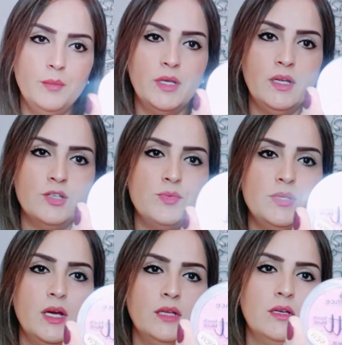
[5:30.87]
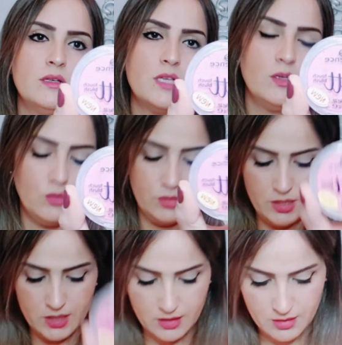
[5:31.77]
مي انا عجبني هذا 50
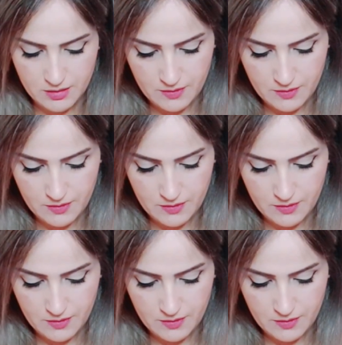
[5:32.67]
حسن